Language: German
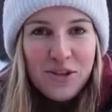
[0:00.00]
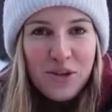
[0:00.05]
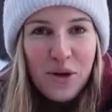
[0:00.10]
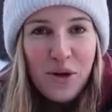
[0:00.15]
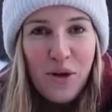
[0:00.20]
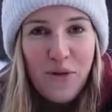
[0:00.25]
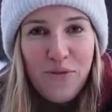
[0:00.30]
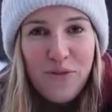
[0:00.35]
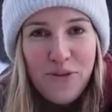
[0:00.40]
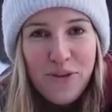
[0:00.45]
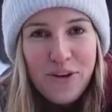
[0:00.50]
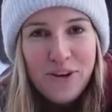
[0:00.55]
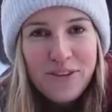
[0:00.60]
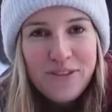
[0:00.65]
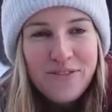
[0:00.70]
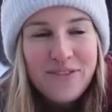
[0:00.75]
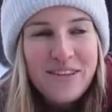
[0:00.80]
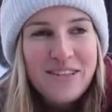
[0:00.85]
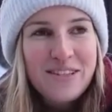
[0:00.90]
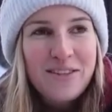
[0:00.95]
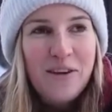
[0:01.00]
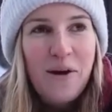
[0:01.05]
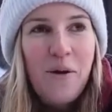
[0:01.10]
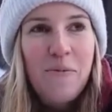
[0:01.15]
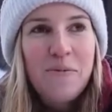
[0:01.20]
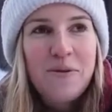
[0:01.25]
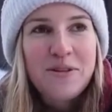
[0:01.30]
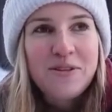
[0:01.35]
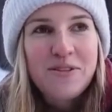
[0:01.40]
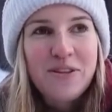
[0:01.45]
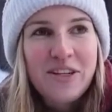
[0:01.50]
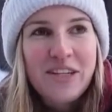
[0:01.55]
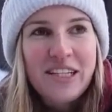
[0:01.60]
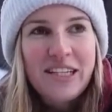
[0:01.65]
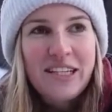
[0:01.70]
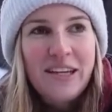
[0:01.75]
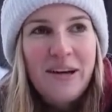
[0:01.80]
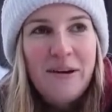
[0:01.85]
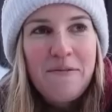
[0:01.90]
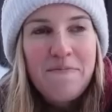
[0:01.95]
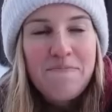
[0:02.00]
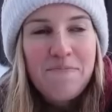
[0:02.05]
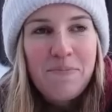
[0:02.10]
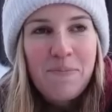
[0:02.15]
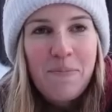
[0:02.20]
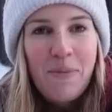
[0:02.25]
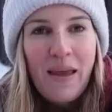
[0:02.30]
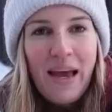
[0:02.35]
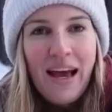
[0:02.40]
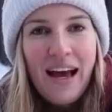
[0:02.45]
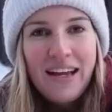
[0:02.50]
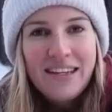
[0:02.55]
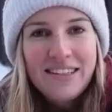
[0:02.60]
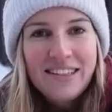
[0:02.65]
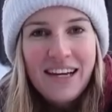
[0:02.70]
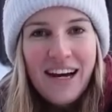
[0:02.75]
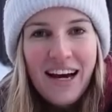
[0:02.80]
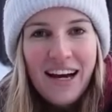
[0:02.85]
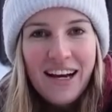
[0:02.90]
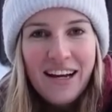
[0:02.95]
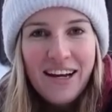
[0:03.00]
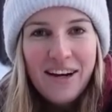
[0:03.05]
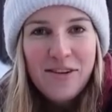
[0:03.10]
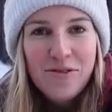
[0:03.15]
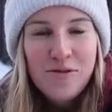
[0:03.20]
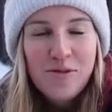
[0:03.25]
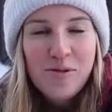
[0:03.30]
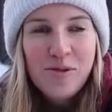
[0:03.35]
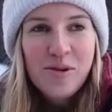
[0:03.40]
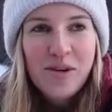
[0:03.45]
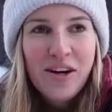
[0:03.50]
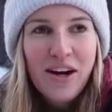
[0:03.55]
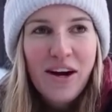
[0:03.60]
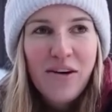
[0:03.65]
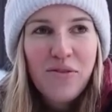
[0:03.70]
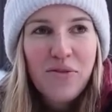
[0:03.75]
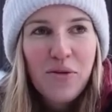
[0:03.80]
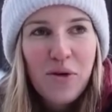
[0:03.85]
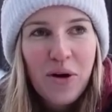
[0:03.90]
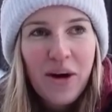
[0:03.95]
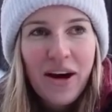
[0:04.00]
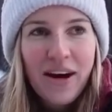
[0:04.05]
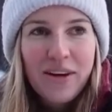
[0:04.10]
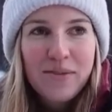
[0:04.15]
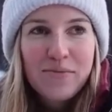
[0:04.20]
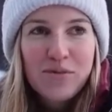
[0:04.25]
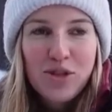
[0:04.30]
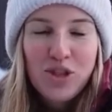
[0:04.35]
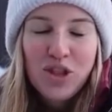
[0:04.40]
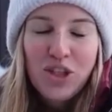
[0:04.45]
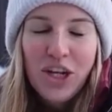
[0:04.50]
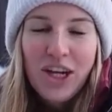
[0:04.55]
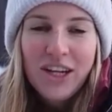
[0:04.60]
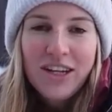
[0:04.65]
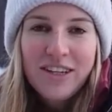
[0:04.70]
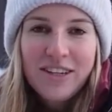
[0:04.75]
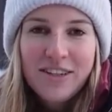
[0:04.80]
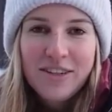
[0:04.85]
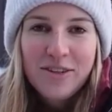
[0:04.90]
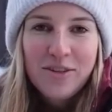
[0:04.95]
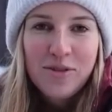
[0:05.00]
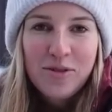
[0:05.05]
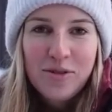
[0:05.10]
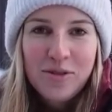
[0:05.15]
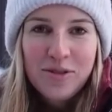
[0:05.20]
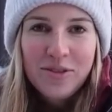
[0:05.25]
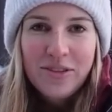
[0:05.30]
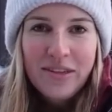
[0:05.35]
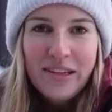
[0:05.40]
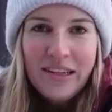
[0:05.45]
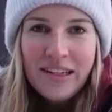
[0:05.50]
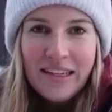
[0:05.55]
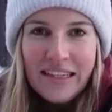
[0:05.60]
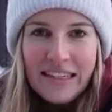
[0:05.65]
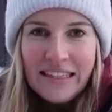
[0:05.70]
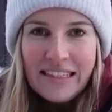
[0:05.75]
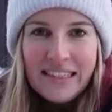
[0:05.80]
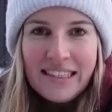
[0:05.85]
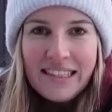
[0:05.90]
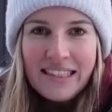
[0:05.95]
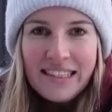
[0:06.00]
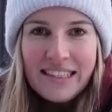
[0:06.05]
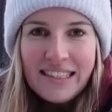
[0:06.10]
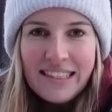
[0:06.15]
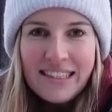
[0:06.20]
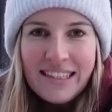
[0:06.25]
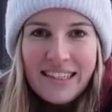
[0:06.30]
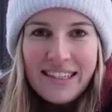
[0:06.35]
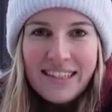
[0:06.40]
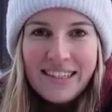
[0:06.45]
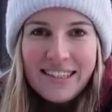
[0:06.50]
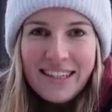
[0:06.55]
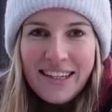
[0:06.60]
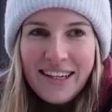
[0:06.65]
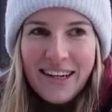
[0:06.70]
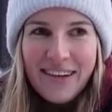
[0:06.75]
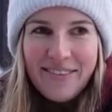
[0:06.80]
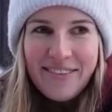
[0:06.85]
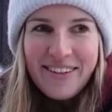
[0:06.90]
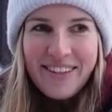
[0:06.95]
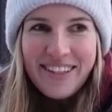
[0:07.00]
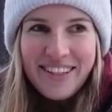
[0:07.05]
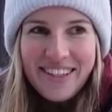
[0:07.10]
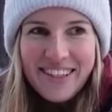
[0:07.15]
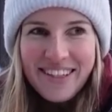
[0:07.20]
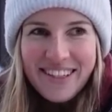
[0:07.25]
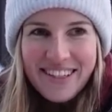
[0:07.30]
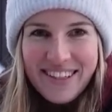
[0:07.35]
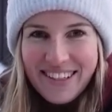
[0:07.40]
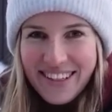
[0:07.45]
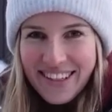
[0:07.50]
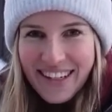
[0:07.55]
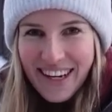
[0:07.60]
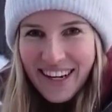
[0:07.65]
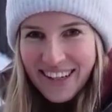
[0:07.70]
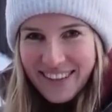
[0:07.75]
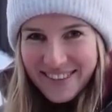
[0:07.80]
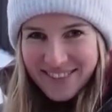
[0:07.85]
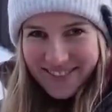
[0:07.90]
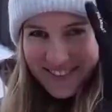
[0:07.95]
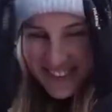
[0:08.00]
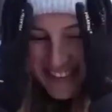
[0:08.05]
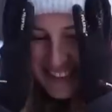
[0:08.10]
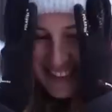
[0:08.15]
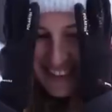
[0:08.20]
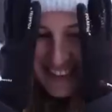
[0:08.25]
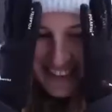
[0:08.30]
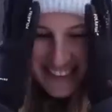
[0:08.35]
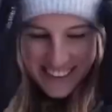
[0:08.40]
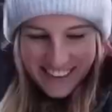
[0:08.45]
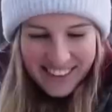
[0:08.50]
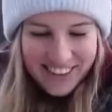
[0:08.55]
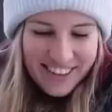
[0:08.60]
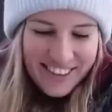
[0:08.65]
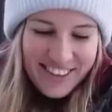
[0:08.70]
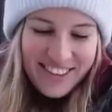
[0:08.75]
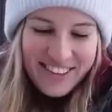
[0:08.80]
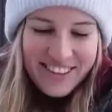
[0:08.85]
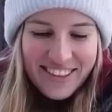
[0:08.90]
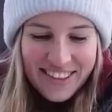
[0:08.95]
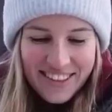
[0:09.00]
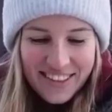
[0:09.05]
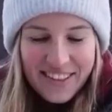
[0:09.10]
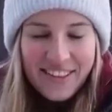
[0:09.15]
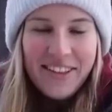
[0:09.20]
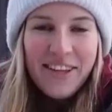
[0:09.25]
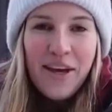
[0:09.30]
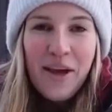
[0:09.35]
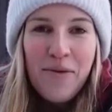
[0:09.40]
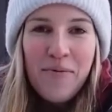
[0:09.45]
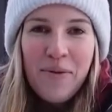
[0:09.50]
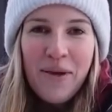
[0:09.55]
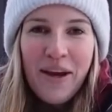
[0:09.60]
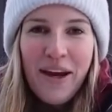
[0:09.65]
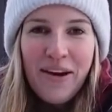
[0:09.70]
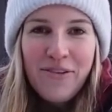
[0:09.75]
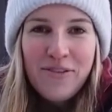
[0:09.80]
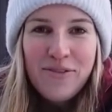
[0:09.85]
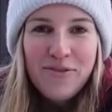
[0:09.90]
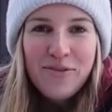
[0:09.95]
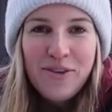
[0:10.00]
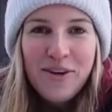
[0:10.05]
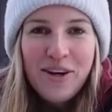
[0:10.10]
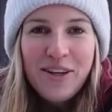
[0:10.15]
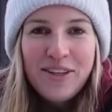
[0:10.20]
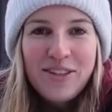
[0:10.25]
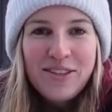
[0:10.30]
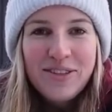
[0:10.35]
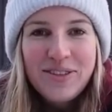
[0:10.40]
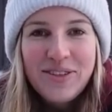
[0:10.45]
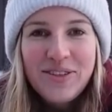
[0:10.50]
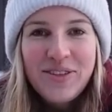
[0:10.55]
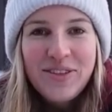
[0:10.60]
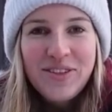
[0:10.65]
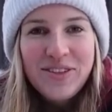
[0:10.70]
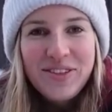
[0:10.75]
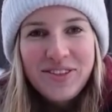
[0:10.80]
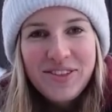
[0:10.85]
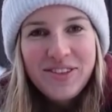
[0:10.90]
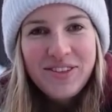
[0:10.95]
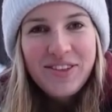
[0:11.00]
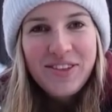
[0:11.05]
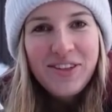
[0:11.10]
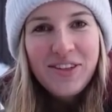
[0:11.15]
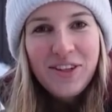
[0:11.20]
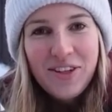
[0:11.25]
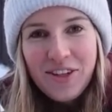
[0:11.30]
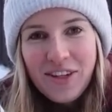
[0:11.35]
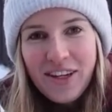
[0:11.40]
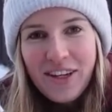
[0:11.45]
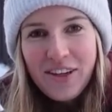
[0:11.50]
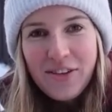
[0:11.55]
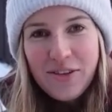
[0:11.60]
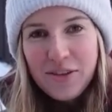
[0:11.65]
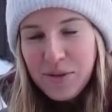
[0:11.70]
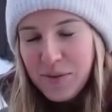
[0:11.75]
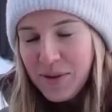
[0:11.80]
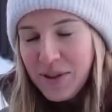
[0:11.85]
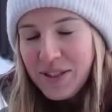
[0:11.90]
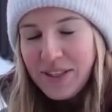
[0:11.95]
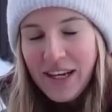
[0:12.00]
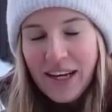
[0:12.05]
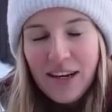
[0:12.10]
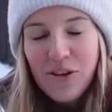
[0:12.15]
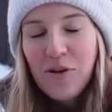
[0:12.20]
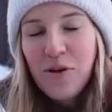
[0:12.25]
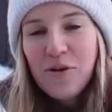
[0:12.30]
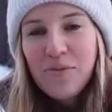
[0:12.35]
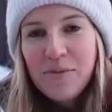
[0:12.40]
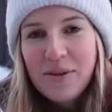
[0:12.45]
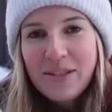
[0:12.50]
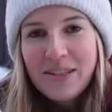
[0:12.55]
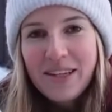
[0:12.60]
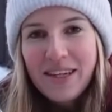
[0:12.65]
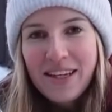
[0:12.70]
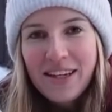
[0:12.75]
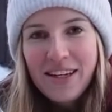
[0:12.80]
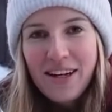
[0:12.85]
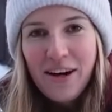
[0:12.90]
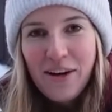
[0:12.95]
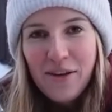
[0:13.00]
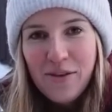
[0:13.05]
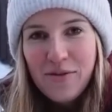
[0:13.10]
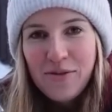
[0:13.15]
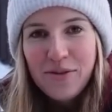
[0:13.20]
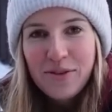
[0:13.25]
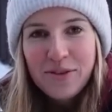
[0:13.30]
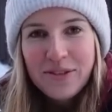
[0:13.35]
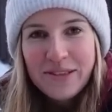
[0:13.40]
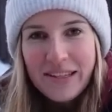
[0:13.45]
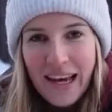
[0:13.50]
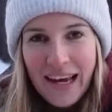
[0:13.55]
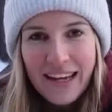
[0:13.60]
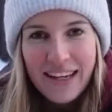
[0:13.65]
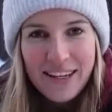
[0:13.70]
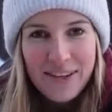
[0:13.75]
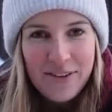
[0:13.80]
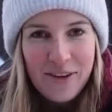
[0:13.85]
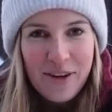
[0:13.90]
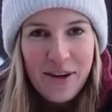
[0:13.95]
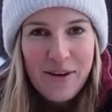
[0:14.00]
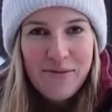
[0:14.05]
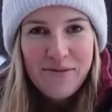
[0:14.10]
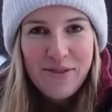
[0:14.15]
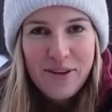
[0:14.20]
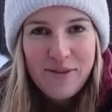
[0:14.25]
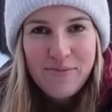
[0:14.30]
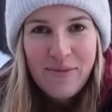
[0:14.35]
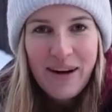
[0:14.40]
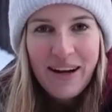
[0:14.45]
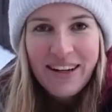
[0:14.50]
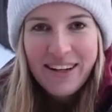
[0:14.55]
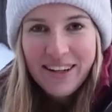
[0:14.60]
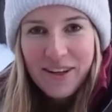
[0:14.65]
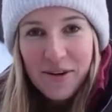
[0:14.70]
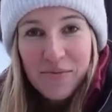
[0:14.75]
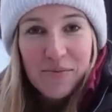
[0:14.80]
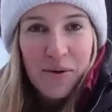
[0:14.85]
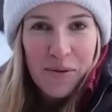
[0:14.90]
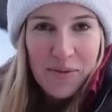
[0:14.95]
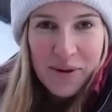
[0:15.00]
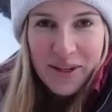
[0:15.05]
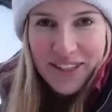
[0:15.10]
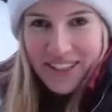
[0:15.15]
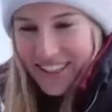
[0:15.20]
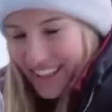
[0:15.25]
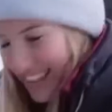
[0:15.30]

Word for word: so gefügt, wie es kommen sollte. Er hat die AKU hervorragend bestanden und ja, dann habe ich ihn gekauft und ich bin nach wie vor so, so glücklich. Und jetzt würde ich sagen, höre ich mal das Reden auf und zeige ihn euch einfach mal. Kommt mal mit.